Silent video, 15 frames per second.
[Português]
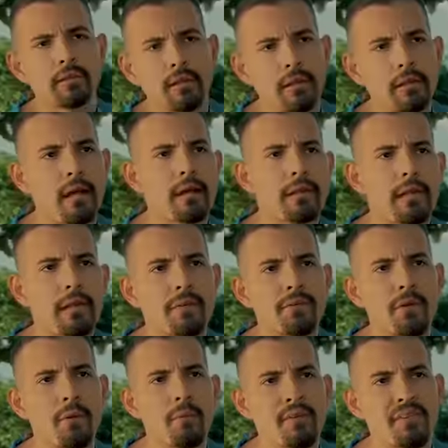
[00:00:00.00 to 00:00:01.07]
E dali era
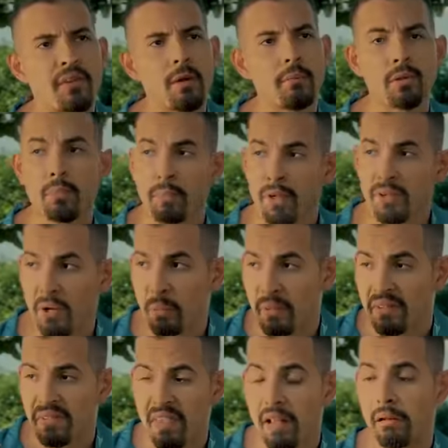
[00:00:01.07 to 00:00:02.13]
só com a escama do peixe que eu
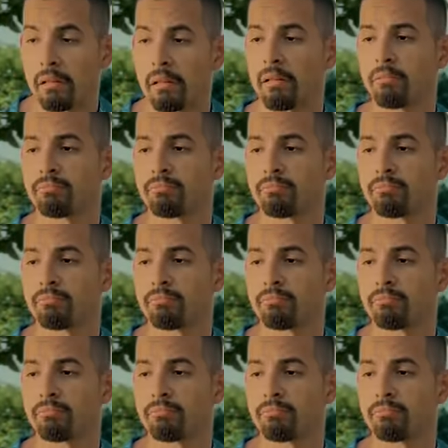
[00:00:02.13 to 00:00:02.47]
pesquei ali.